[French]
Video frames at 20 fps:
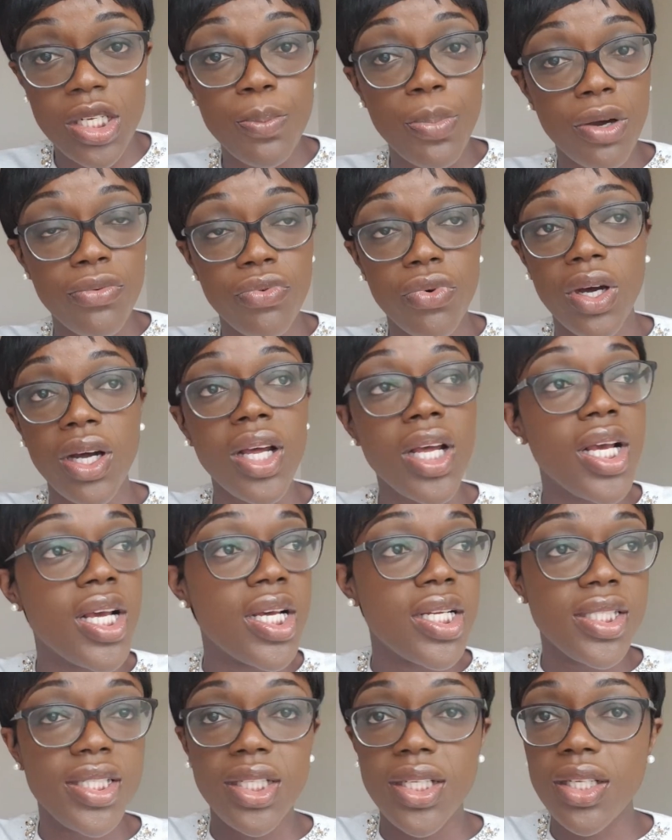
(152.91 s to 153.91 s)
Parfois,
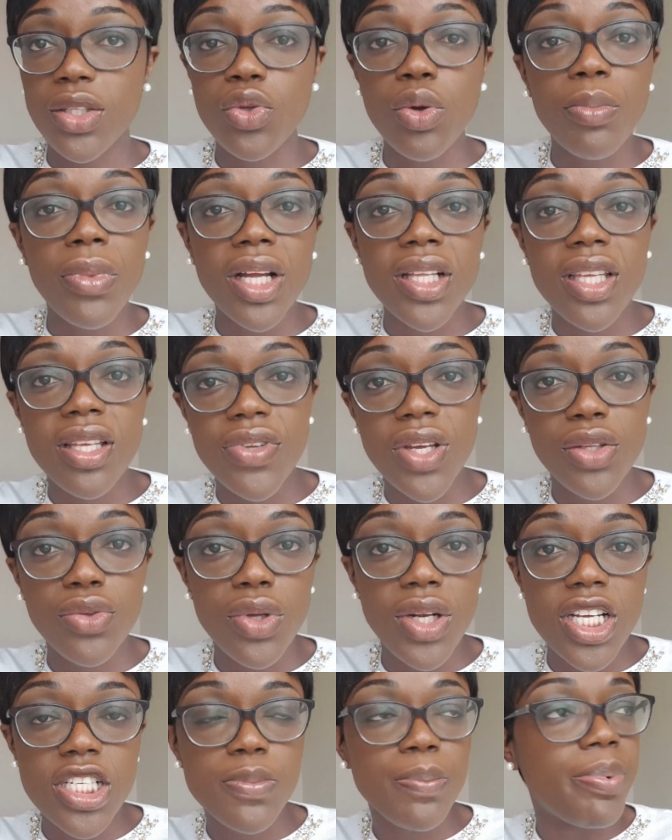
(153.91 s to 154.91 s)
c'est des tomates qui viennent de
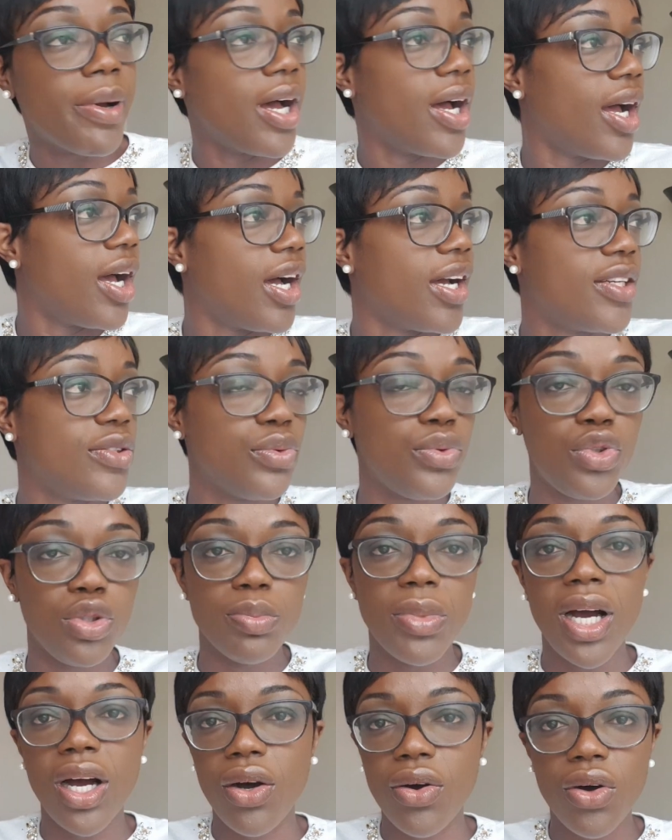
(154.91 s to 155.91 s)
l'Espagne ou du
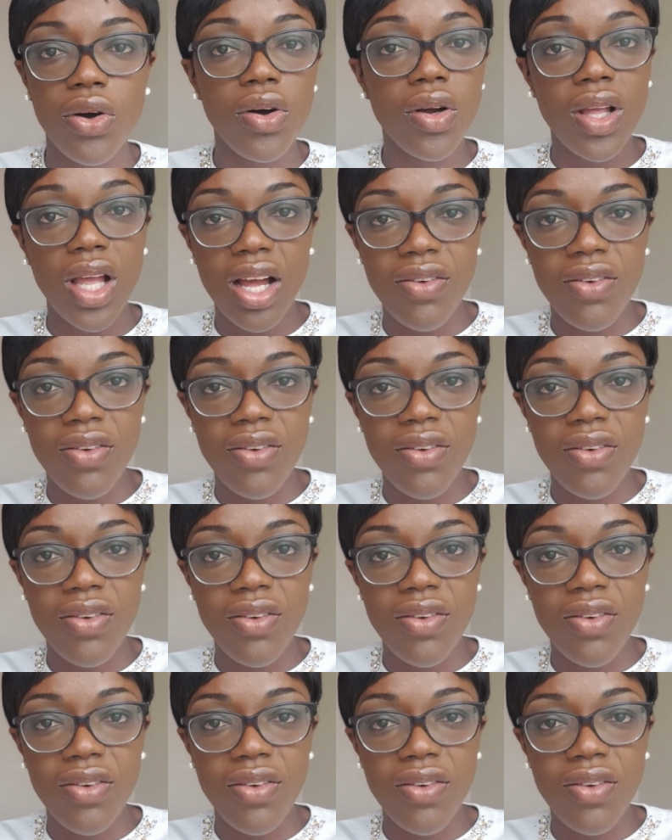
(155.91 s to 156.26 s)
Maroc